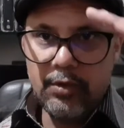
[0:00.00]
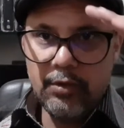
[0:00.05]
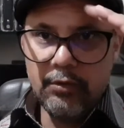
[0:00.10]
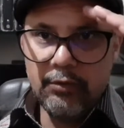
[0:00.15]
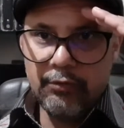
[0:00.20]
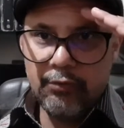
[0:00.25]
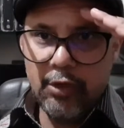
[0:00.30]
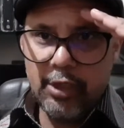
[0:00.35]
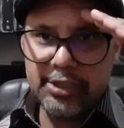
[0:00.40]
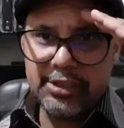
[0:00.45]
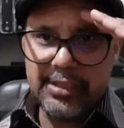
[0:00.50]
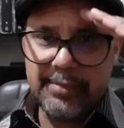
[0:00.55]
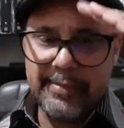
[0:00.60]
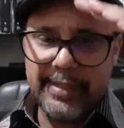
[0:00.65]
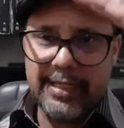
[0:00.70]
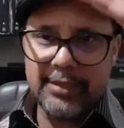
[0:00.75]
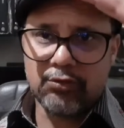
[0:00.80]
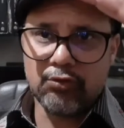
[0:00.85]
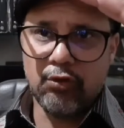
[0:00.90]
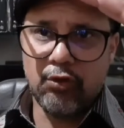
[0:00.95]
Forte
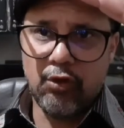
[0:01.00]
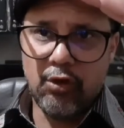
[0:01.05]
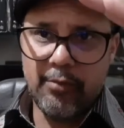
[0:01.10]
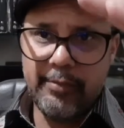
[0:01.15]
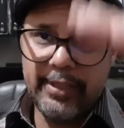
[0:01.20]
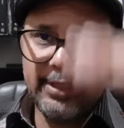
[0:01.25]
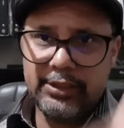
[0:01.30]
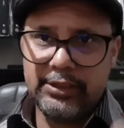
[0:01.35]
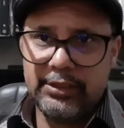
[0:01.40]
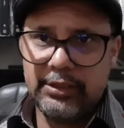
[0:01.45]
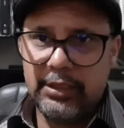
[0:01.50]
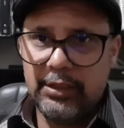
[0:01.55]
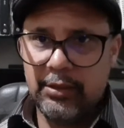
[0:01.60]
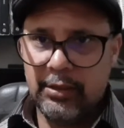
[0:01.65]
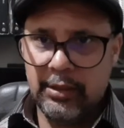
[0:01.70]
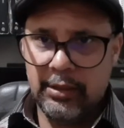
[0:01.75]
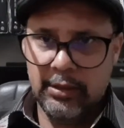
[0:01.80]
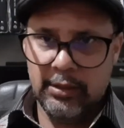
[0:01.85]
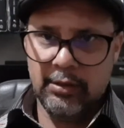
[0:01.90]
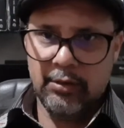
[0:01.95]
abraço, Robert.
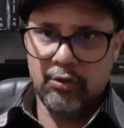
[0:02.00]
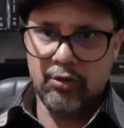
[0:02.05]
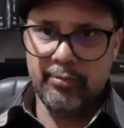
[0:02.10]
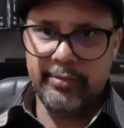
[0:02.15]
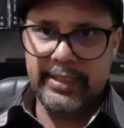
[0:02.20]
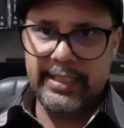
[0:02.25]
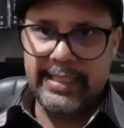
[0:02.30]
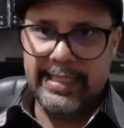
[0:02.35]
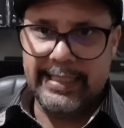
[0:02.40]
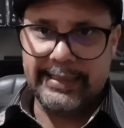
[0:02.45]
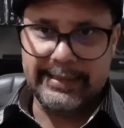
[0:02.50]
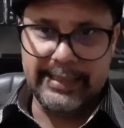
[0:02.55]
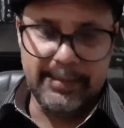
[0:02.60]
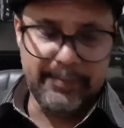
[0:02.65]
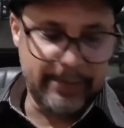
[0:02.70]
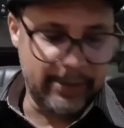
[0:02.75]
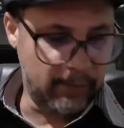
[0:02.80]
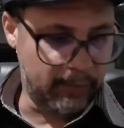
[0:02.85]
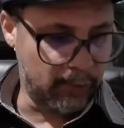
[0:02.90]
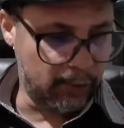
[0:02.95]
Obrigado aí
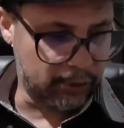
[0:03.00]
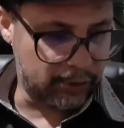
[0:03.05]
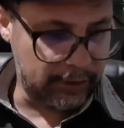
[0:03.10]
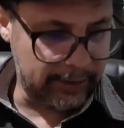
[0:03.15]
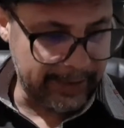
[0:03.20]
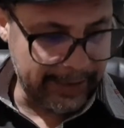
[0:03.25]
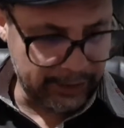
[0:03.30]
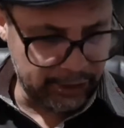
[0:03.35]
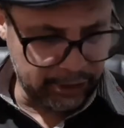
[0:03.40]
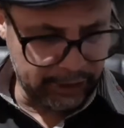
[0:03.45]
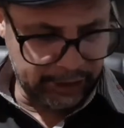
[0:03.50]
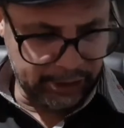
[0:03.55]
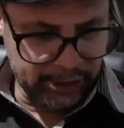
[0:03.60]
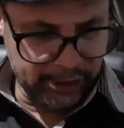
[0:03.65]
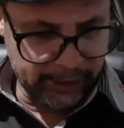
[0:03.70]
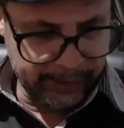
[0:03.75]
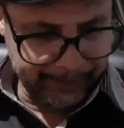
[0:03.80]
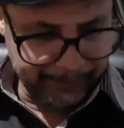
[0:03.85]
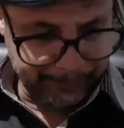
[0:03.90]
pela oportunidade de